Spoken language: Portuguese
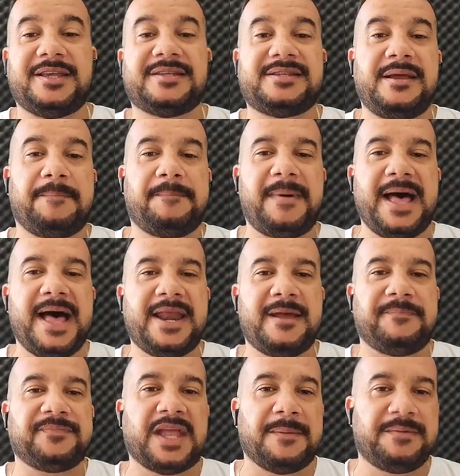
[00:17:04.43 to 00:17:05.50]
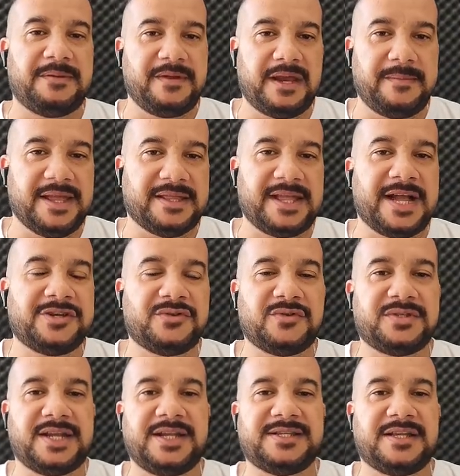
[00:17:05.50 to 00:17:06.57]
que separa a primeira metade
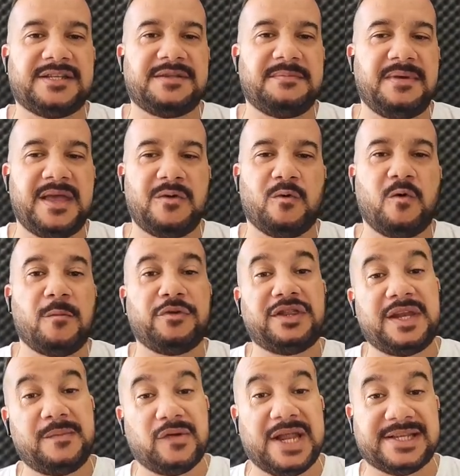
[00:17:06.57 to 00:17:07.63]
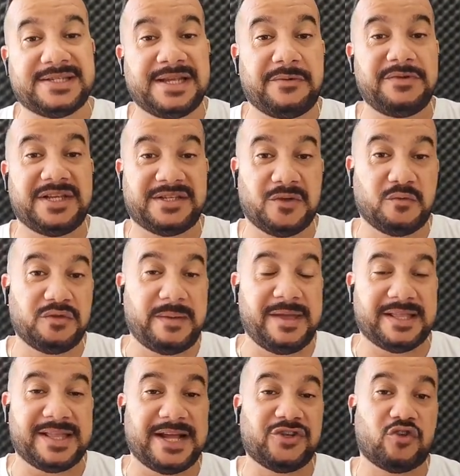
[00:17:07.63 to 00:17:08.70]
dos três anos e meio como tribulação e a segunda
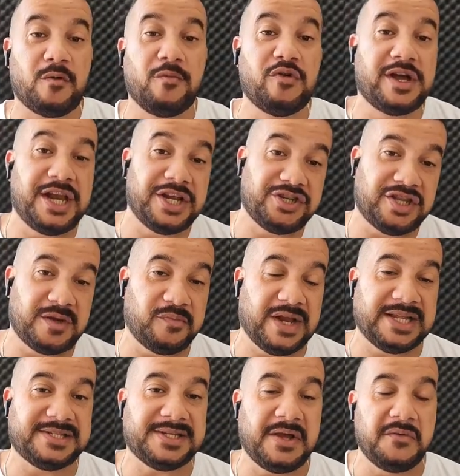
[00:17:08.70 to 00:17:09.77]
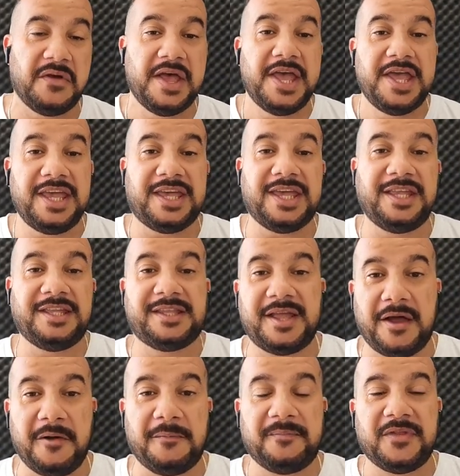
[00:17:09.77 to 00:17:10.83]
metade como grande tribulação, e que
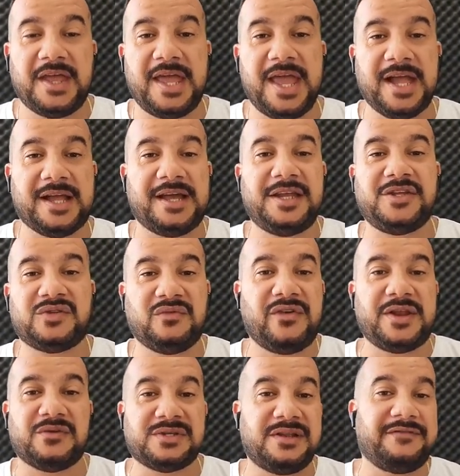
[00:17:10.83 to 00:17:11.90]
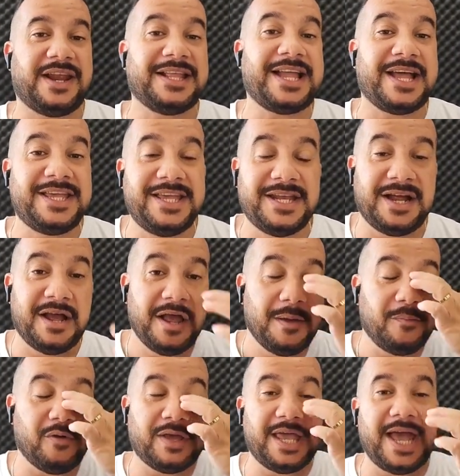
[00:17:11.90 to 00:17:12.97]
então é, Cristo vai nos livrar da ira,
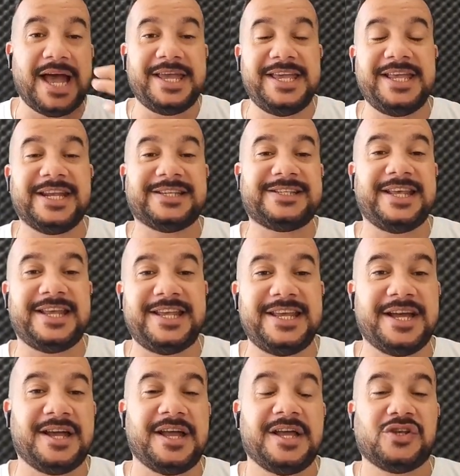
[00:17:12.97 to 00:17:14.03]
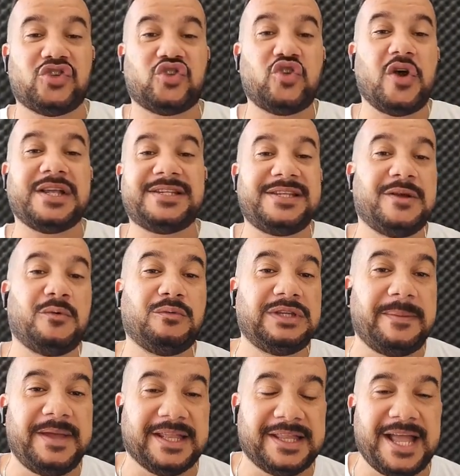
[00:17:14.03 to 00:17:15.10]
porque a ira seria só a
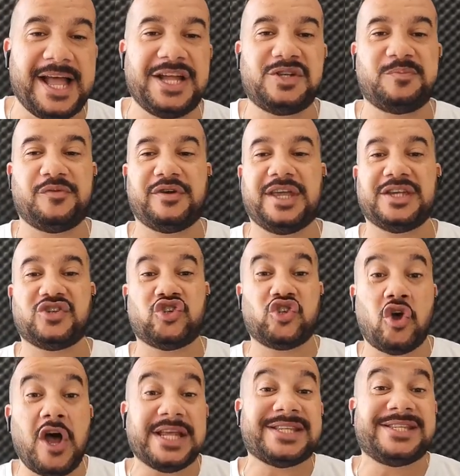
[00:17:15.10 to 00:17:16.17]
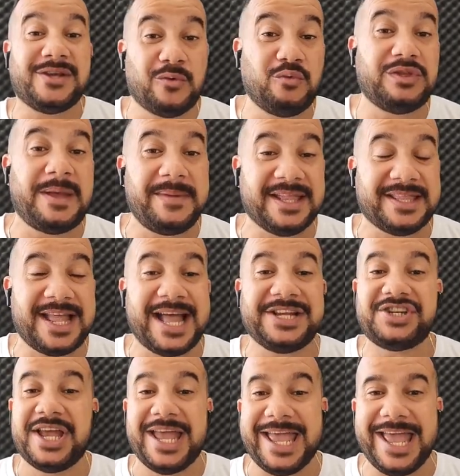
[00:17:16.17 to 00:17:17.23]
segunda metade, porque só a segunda
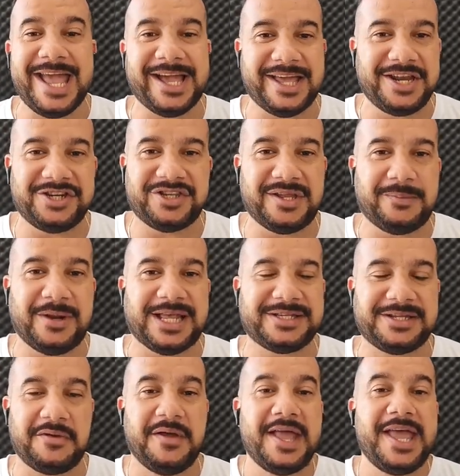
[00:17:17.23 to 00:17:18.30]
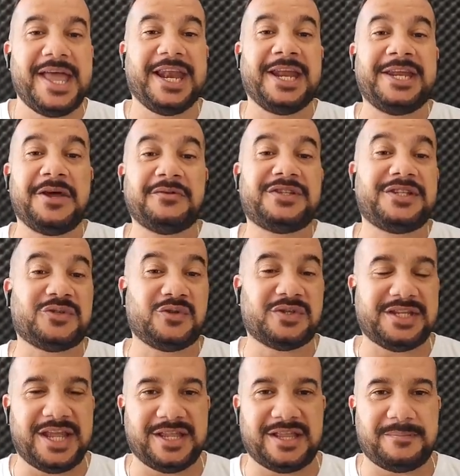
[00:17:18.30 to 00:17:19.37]
metade é grande tribulação, ela não se
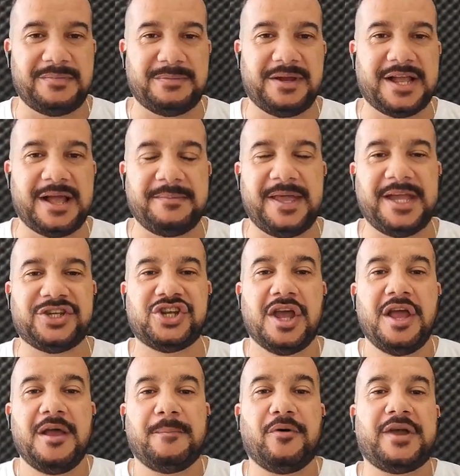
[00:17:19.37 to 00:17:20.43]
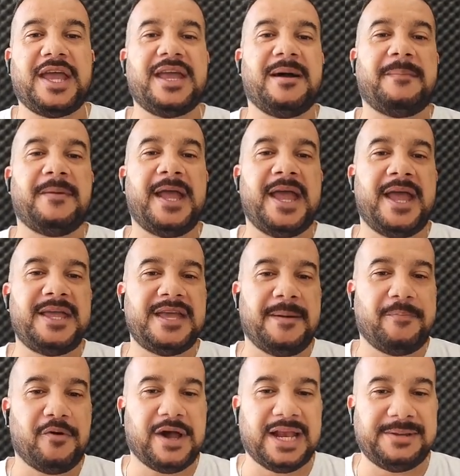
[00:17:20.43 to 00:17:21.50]
sustenta biblicamente porque em, é, em
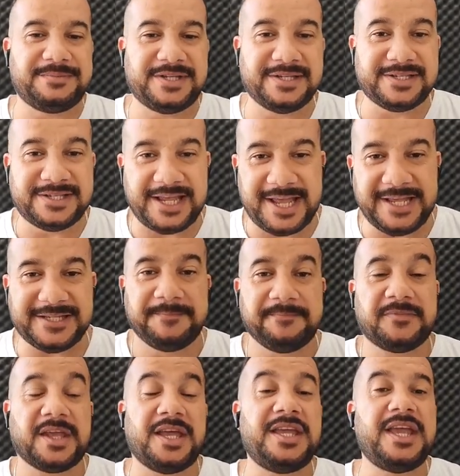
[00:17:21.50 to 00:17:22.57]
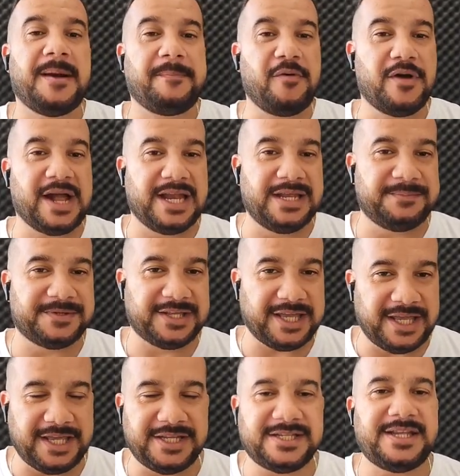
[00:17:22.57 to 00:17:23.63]
Apocalipse 6 e Apocalipse
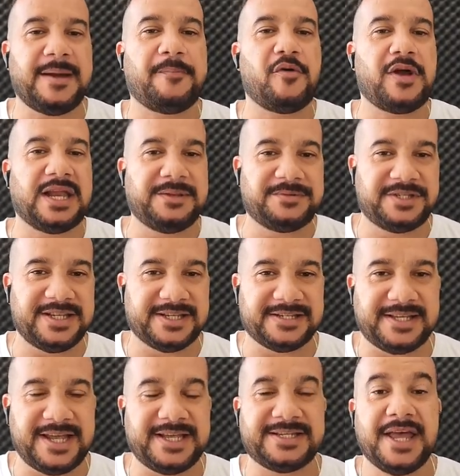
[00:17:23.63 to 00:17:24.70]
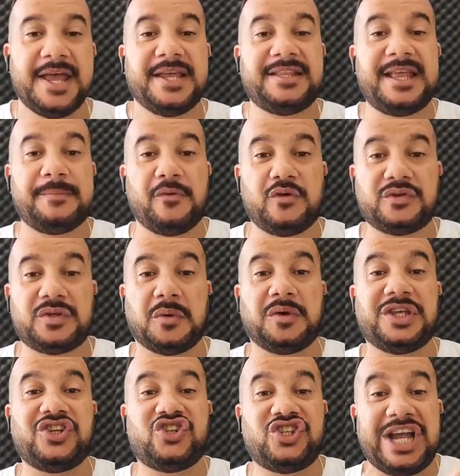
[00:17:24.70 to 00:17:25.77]
15 e Apocalipse 16 demonstram
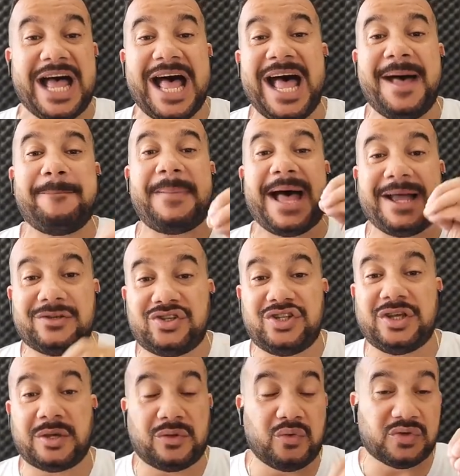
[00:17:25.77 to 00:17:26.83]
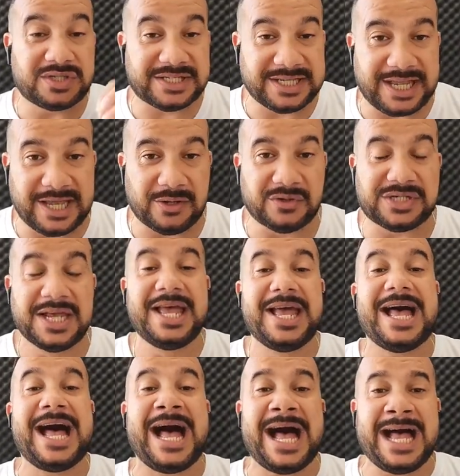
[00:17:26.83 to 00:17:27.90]
que já a partir dos selos
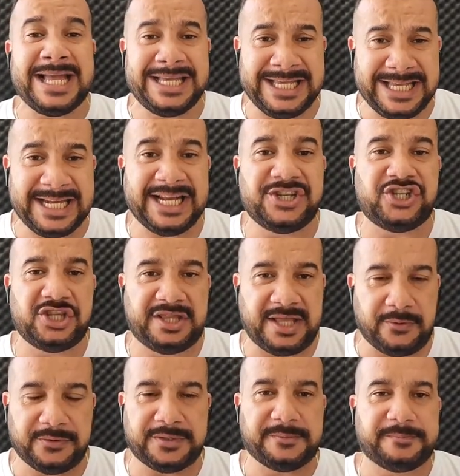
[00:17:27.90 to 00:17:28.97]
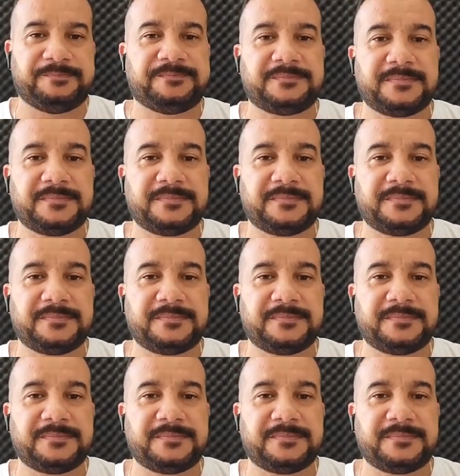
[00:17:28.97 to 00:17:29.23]
a ira de Deus